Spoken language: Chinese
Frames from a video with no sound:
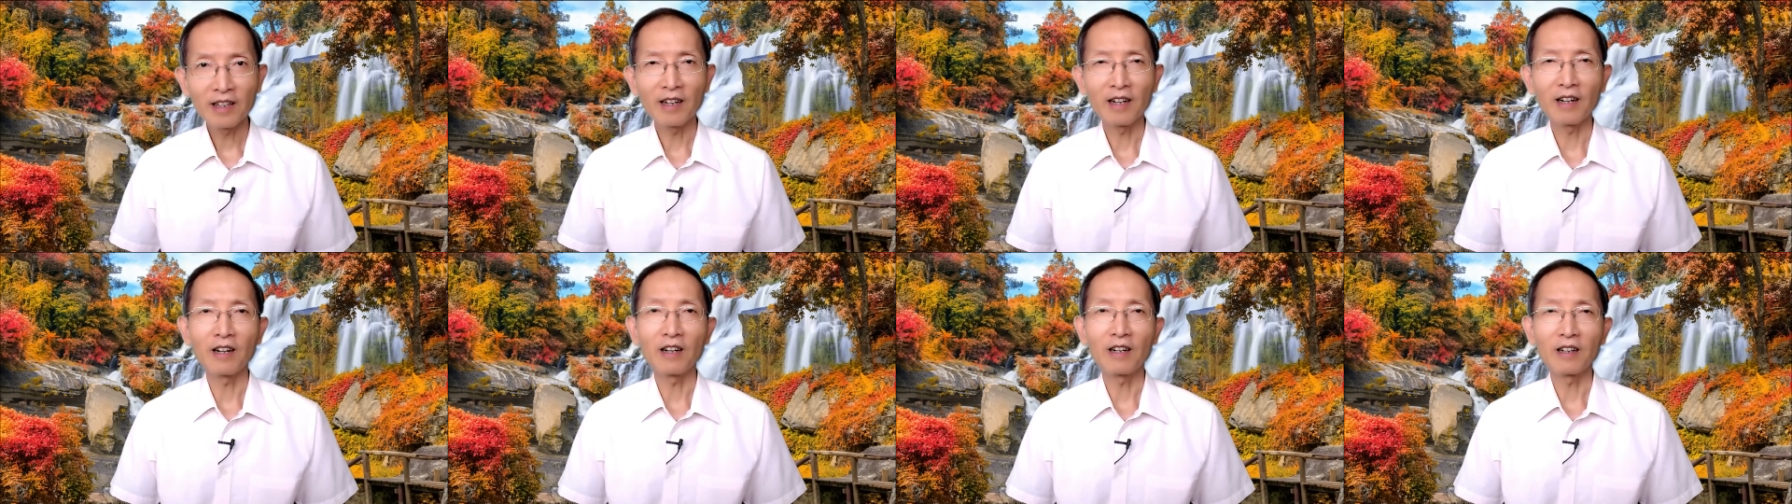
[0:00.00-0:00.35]

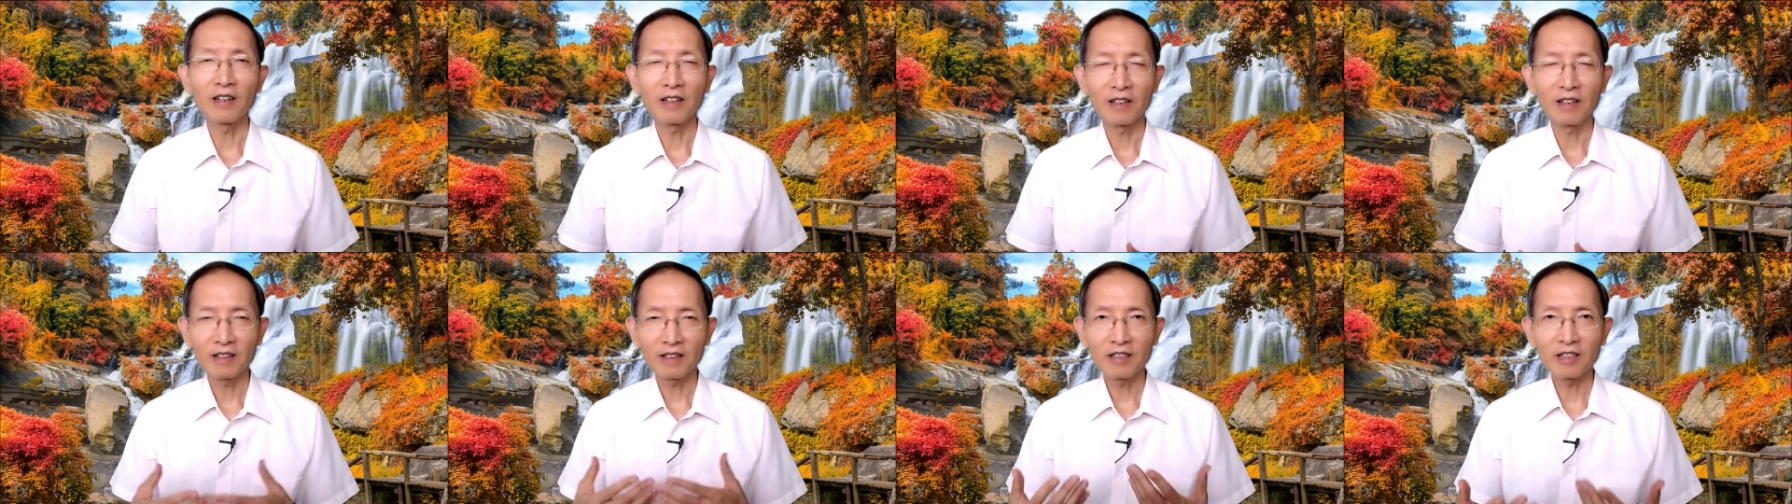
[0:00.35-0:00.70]

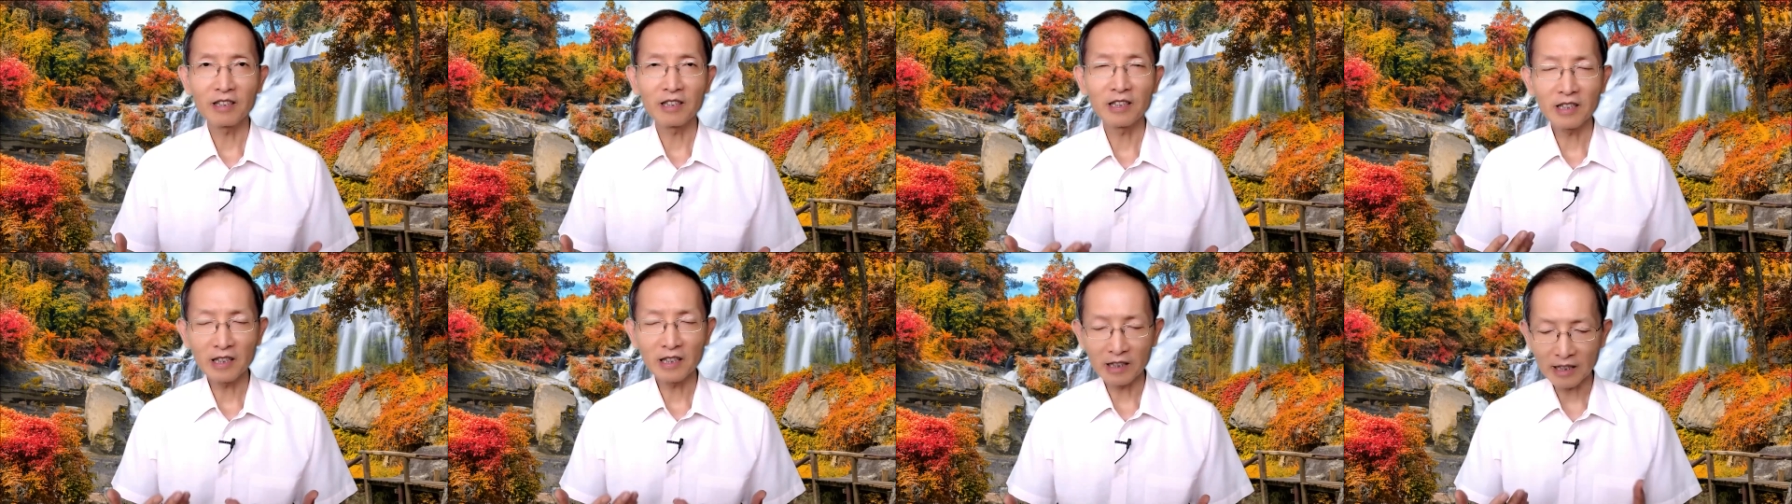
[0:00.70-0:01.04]
啊，
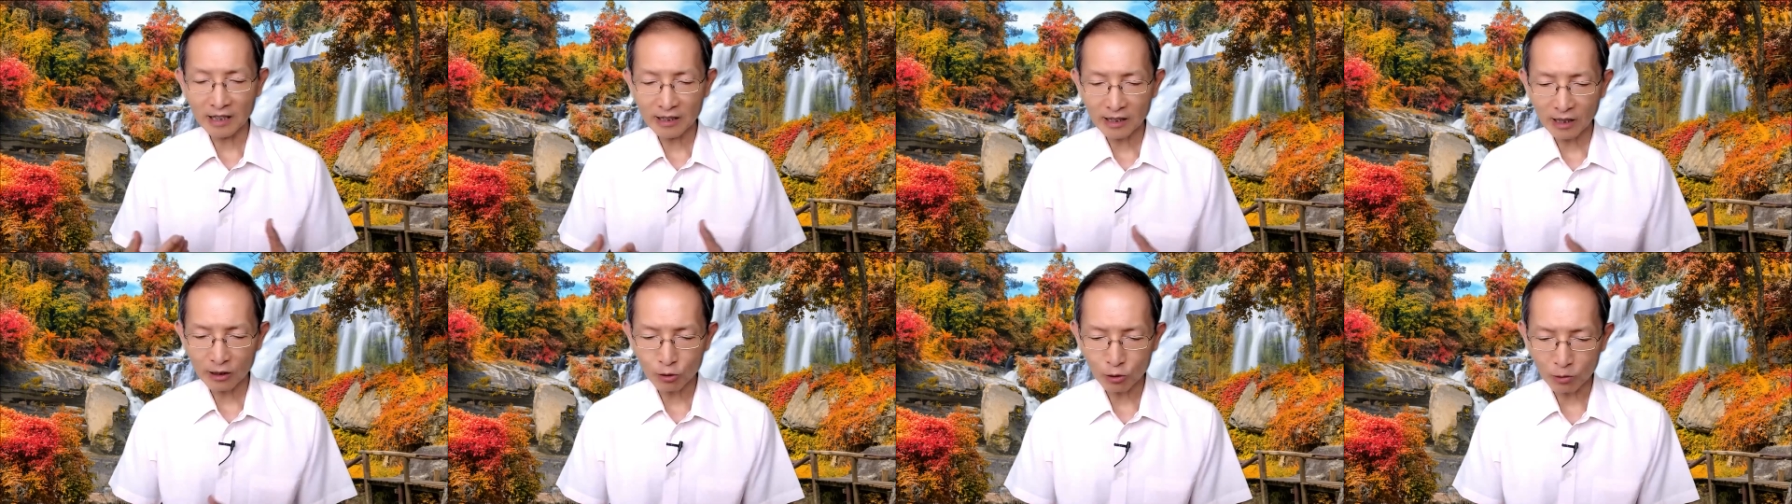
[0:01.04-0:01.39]
自己审
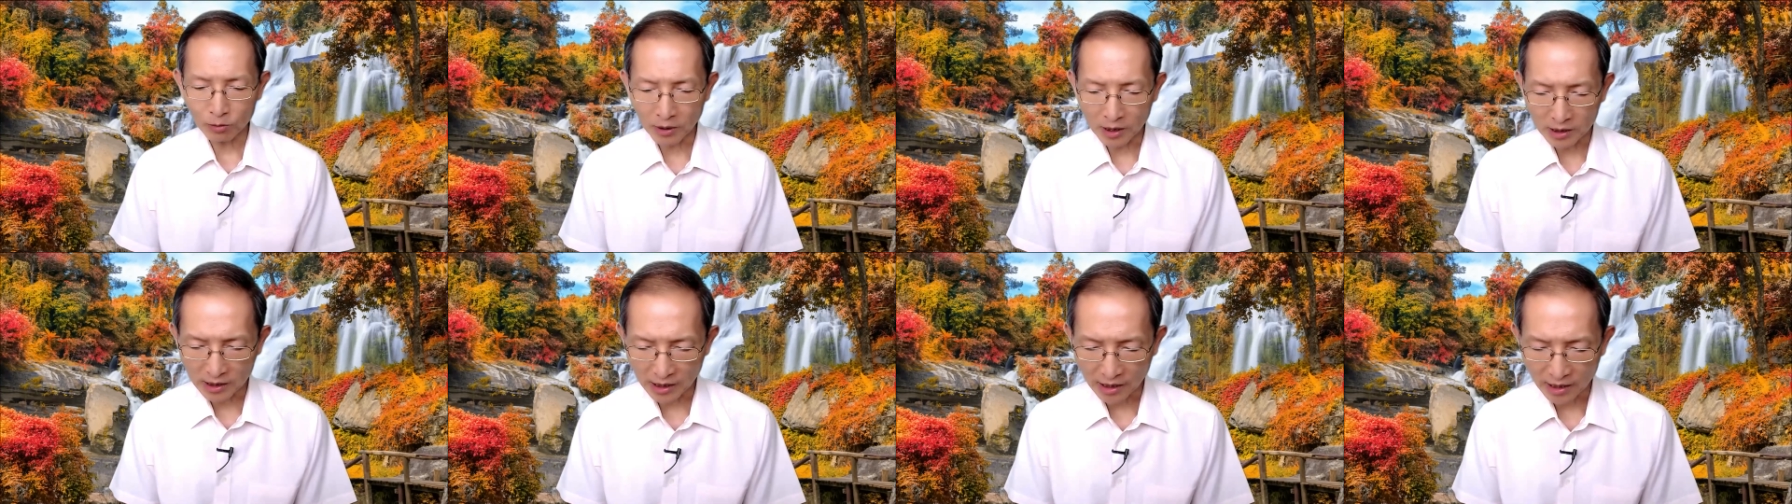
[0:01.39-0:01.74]
查在
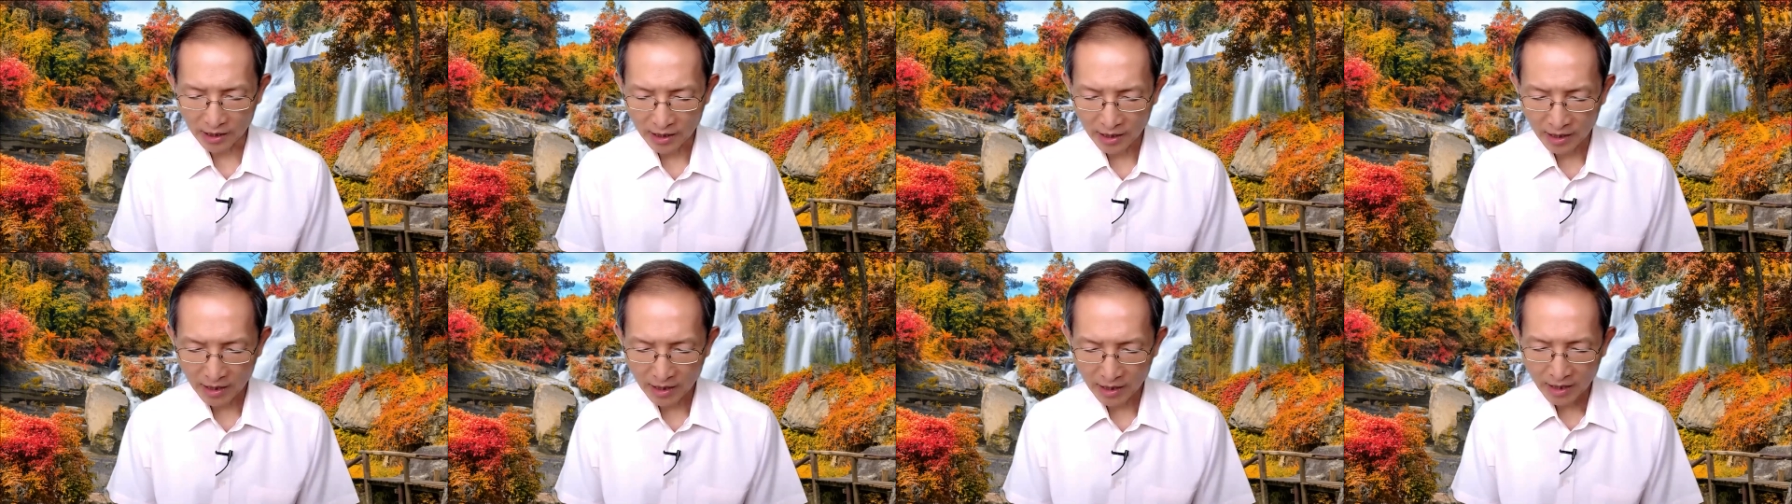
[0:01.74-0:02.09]
主面
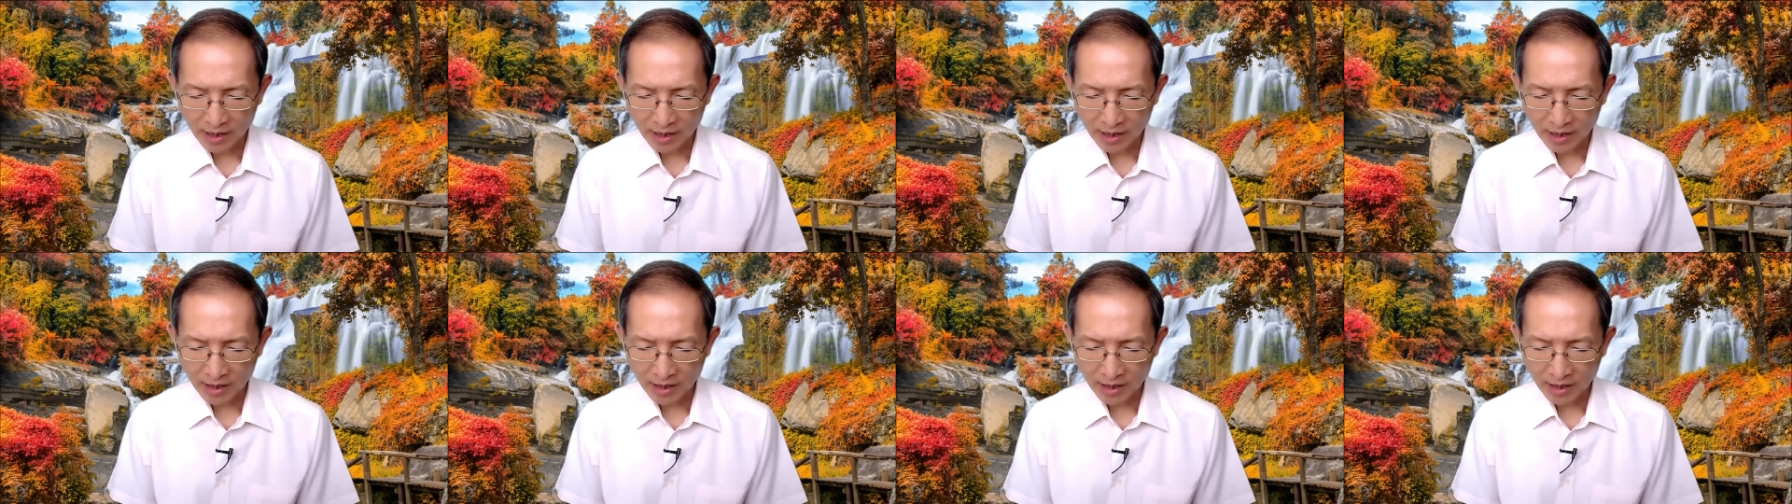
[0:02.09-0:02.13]
前。